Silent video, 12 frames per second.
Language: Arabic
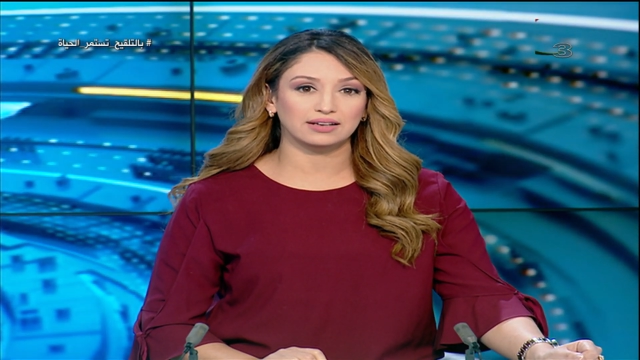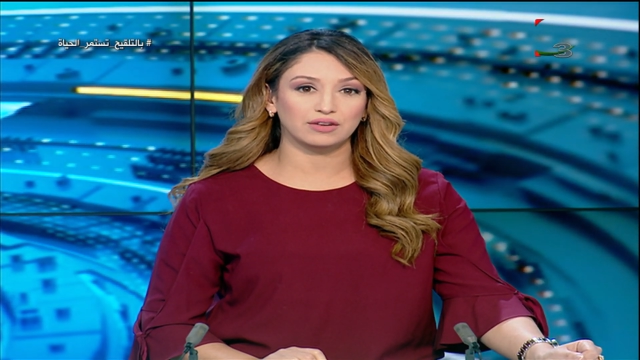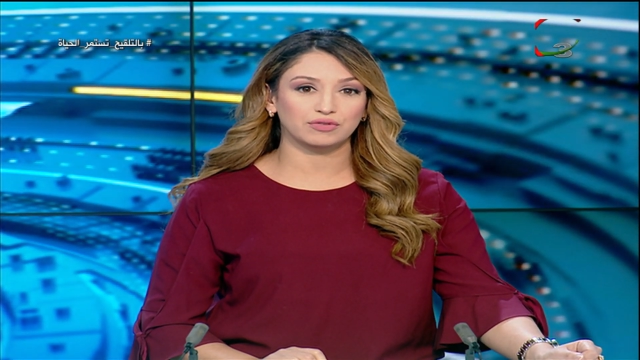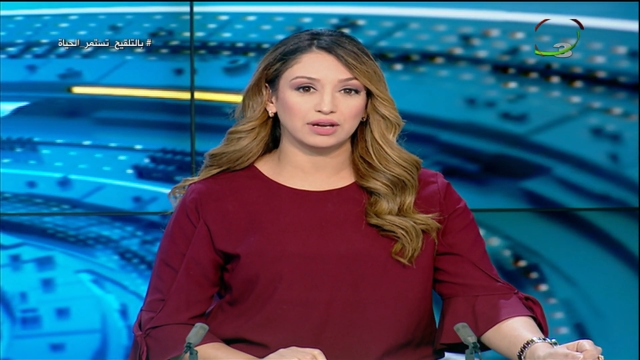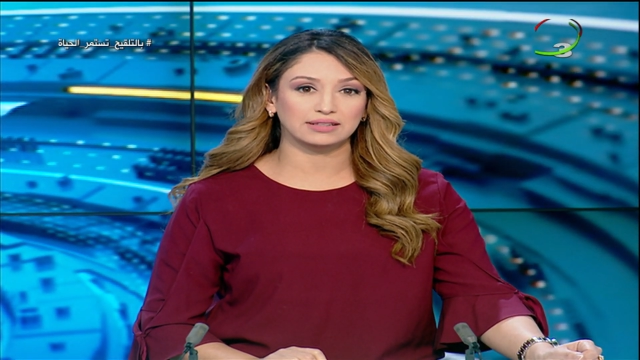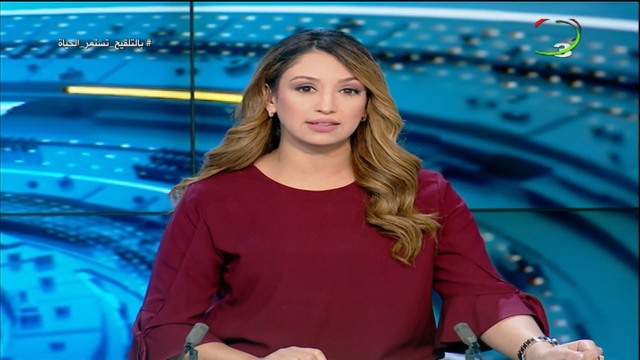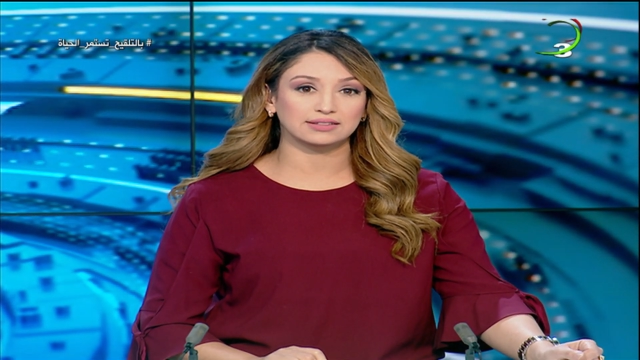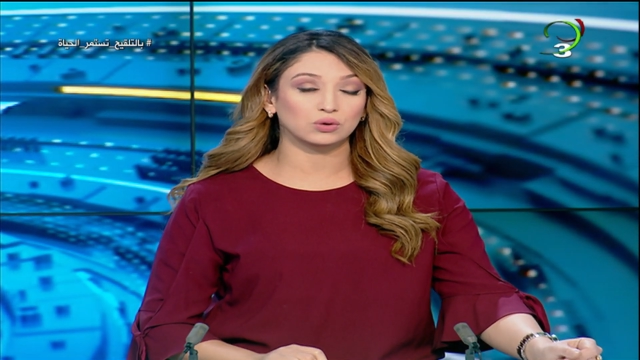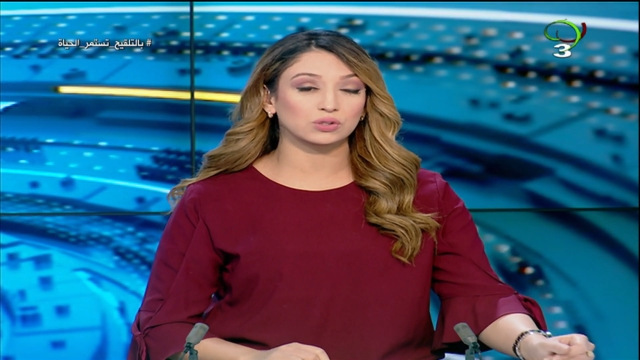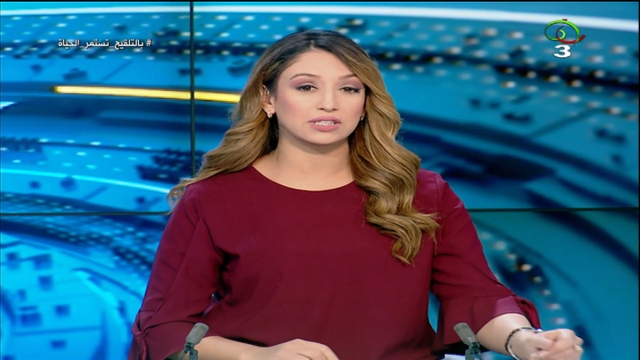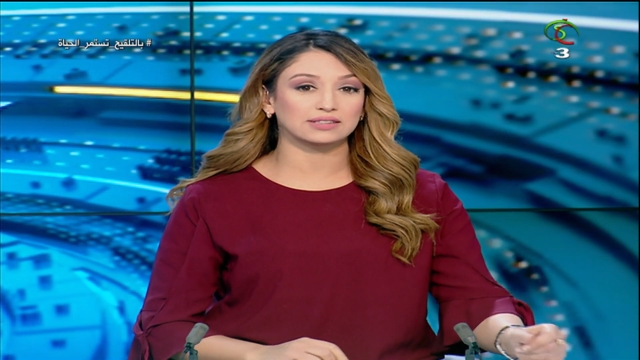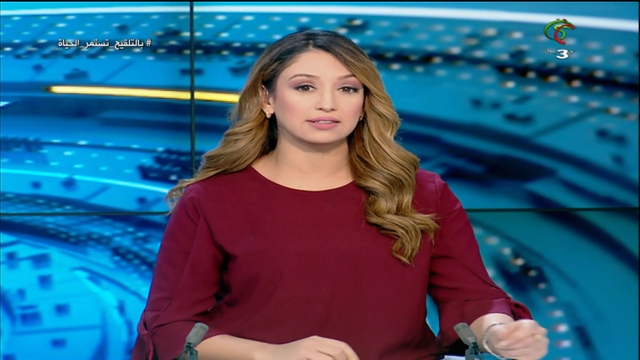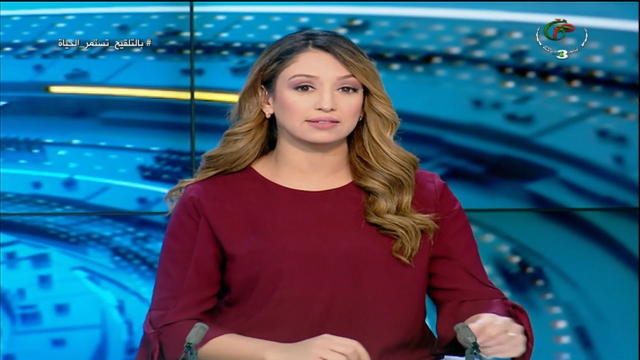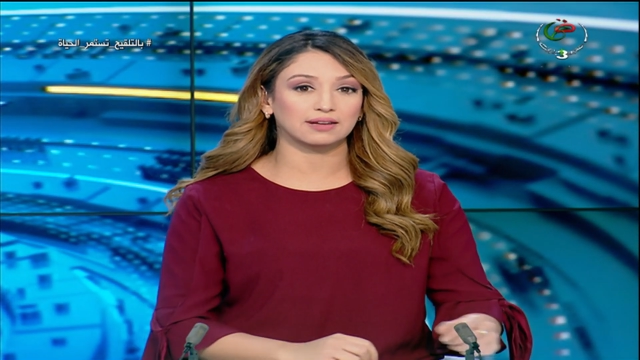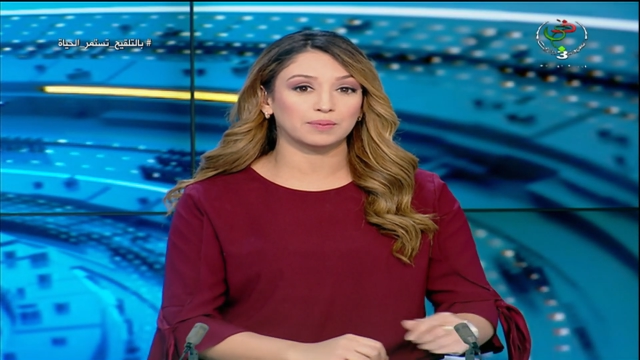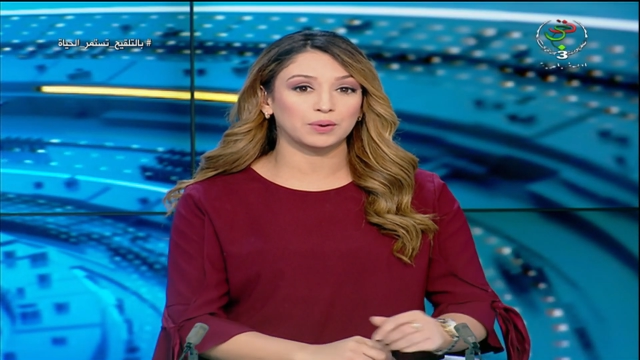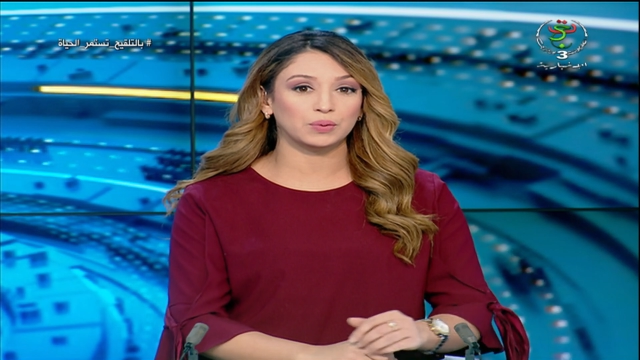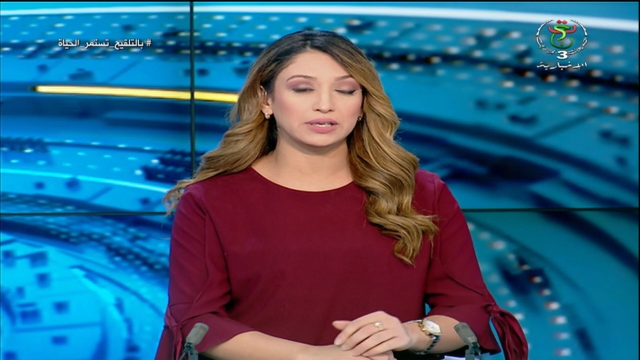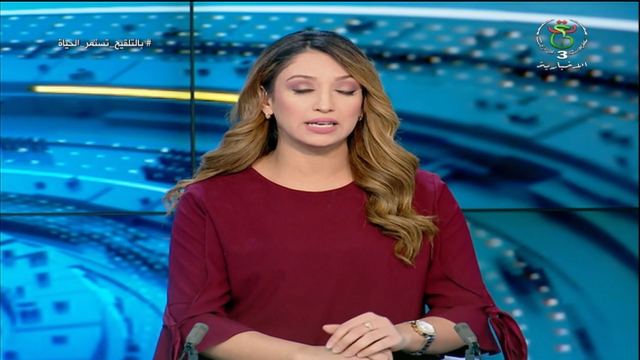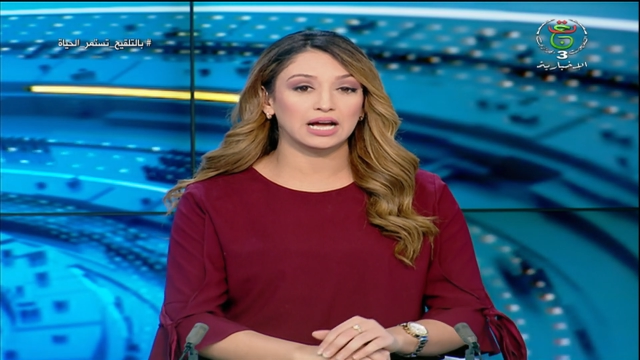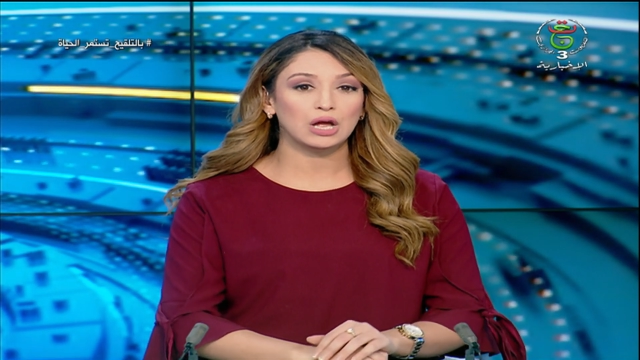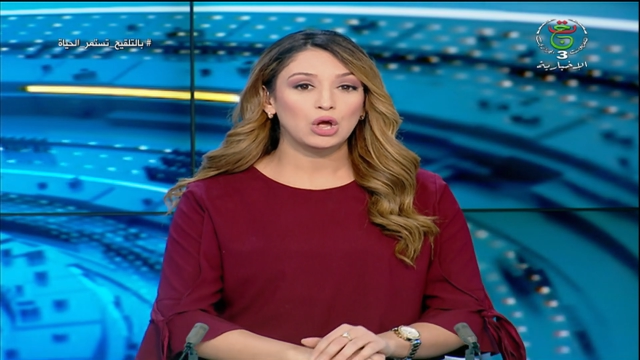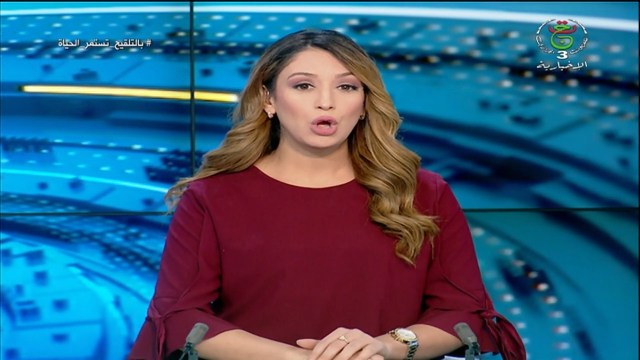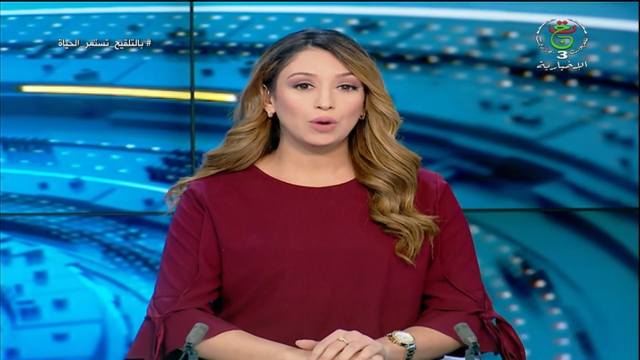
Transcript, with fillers: لفائدة الأسرة التربوية